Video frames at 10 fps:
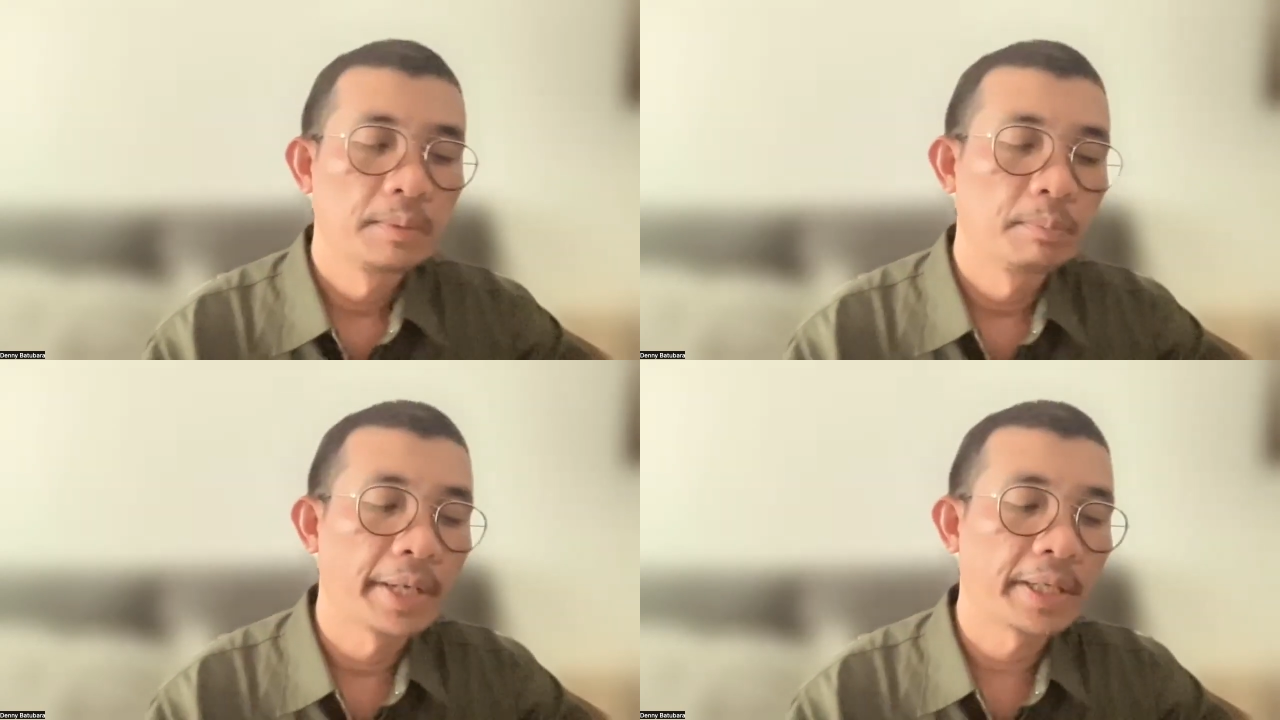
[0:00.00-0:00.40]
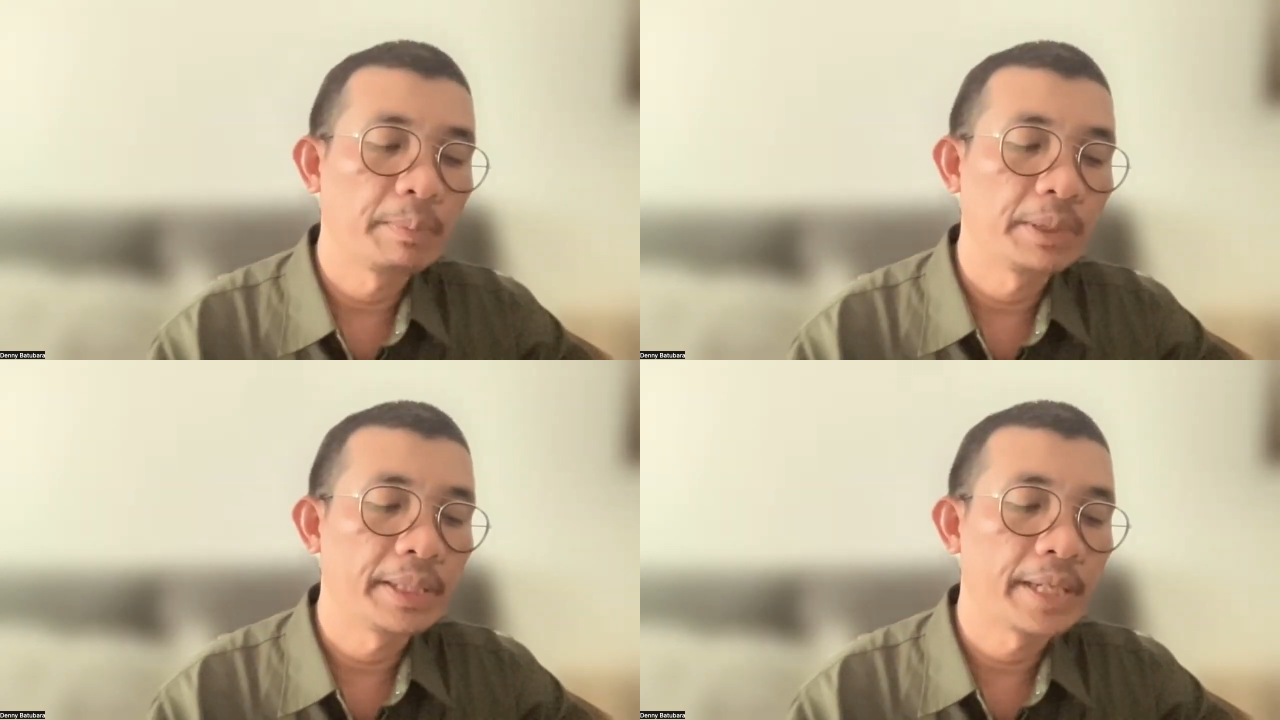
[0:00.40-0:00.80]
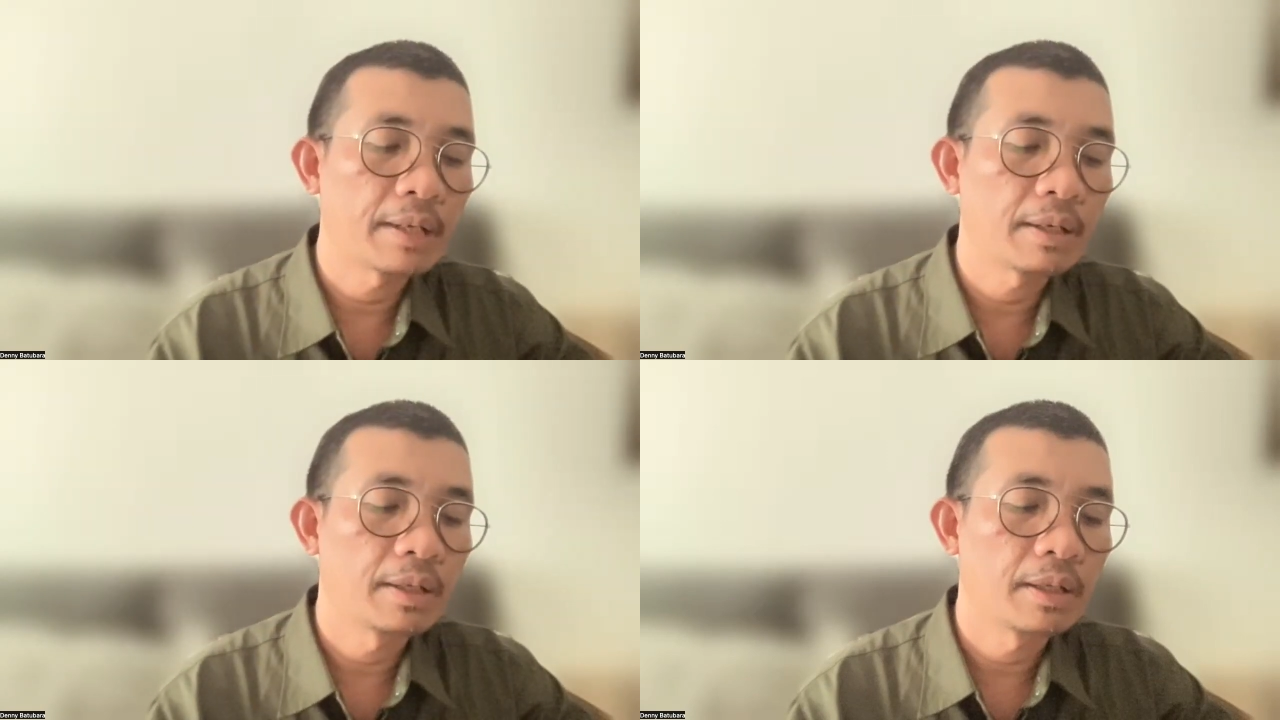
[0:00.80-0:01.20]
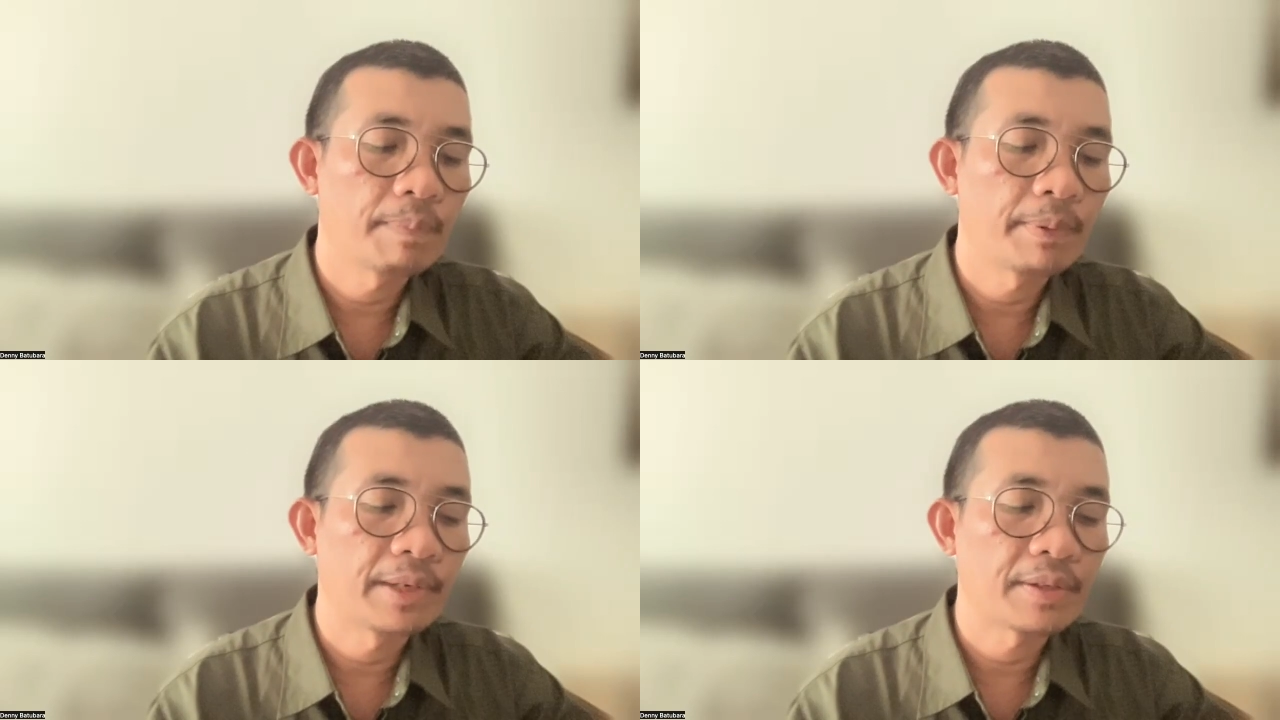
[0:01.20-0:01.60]
Baik, demikian
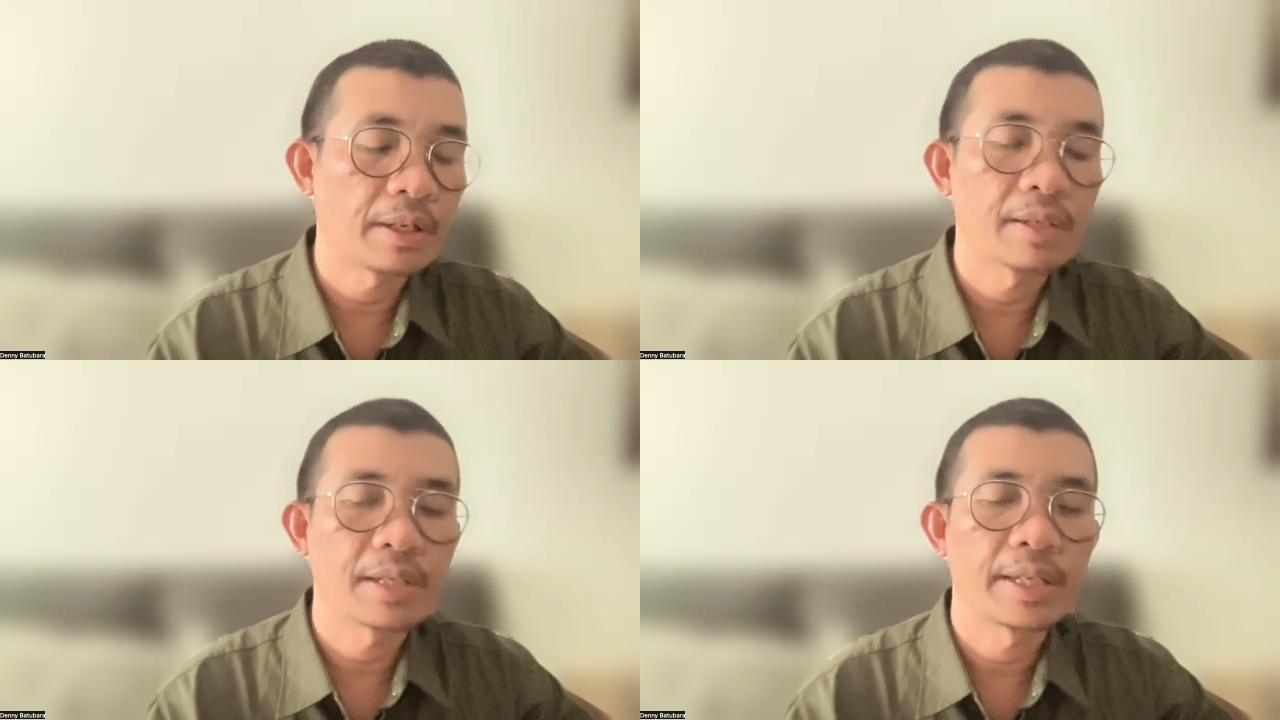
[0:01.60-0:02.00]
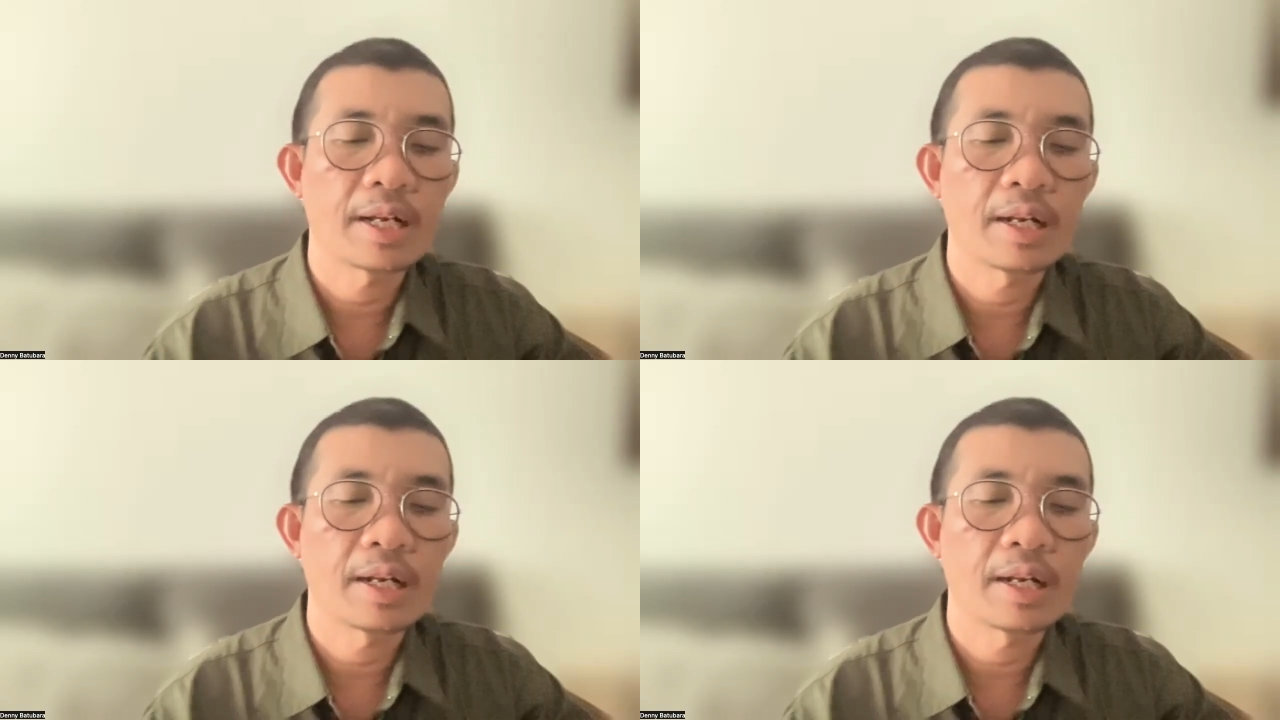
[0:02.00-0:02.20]
uh, penjelasan dari saya.